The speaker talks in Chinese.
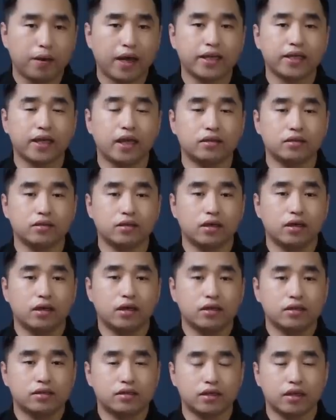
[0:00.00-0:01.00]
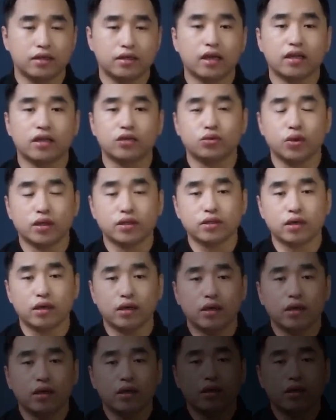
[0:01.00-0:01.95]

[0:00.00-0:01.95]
扮演着怎样的角色？